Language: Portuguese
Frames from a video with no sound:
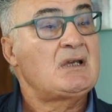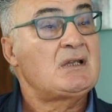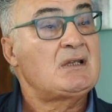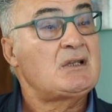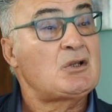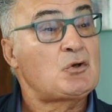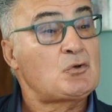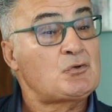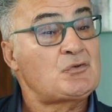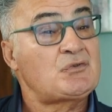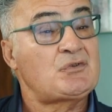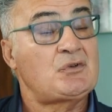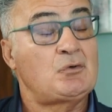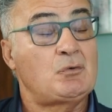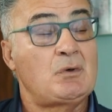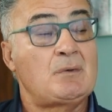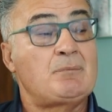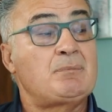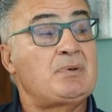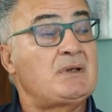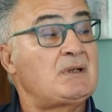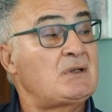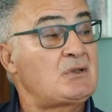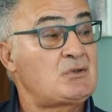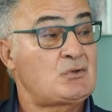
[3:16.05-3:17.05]
não são
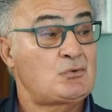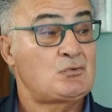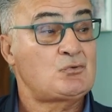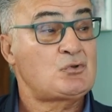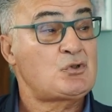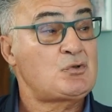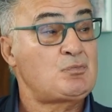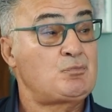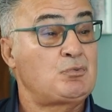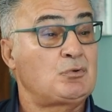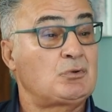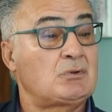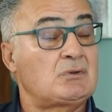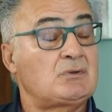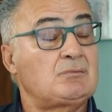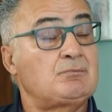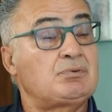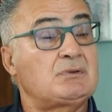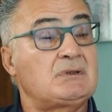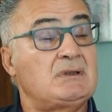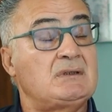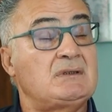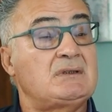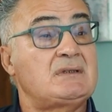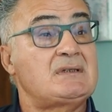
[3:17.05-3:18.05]
apenas um desporto,
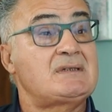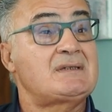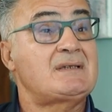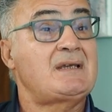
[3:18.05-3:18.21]
portanto, hum.